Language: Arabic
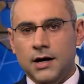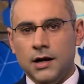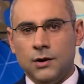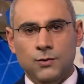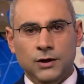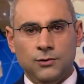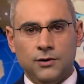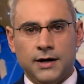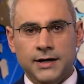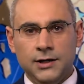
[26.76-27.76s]
القوات
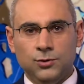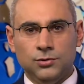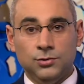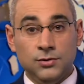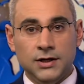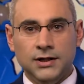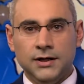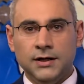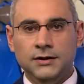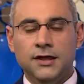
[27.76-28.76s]
الأوكرانية اضطرت
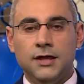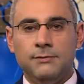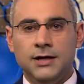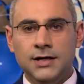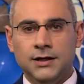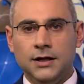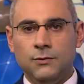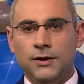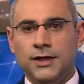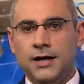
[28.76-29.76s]
للرد
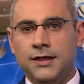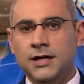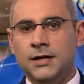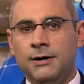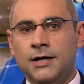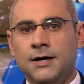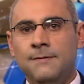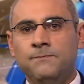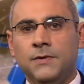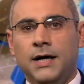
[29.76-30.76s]
38
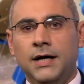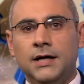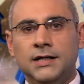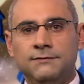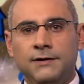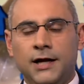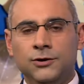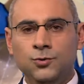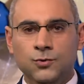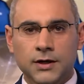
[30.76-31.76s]
مرة على قصف
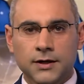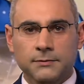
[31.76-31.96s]
العدو